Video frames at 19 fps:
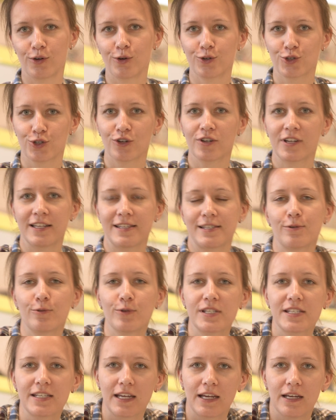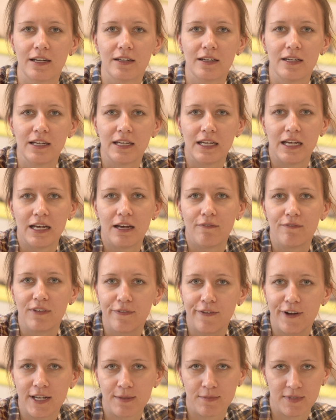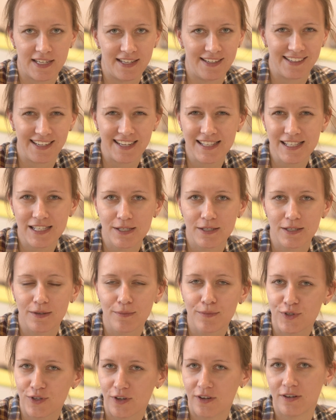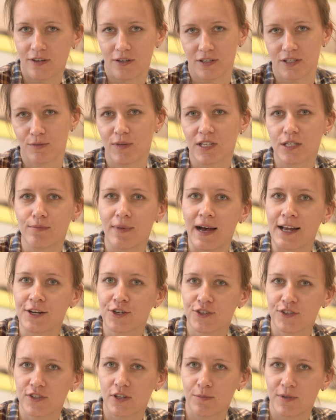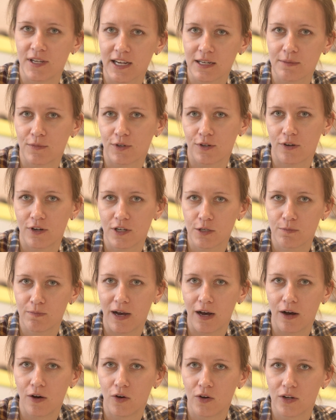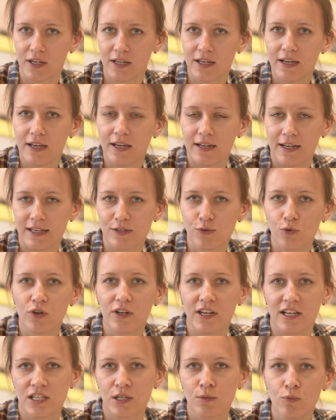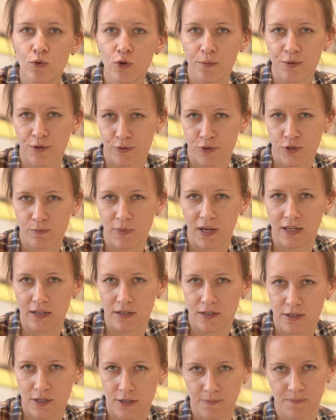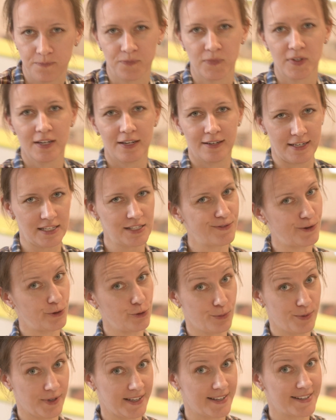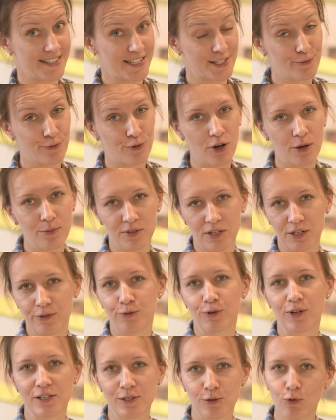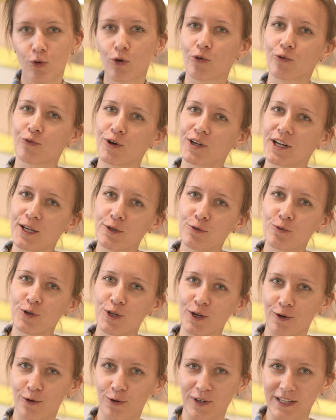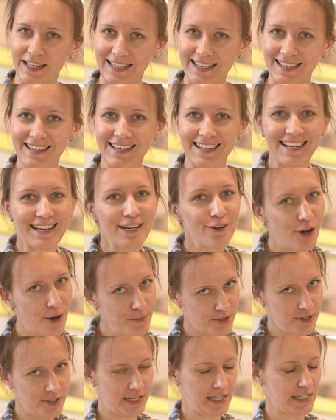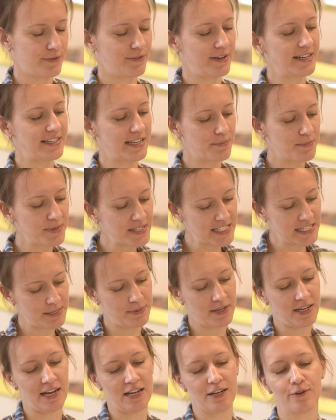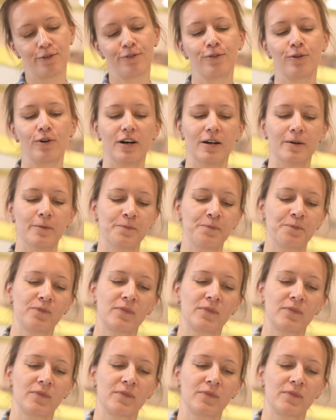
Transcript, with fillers: Und schon kann es losgehen. Wir wollen nämlich ein ganz besonderes mathematisches Objekt mit euch bauen, das sogenannte Möbiusband. Das war übrigens das Vorbild für das Logo von der Junior-Uni. Kommt euch also vielleicht ein bisschen bekannt vor.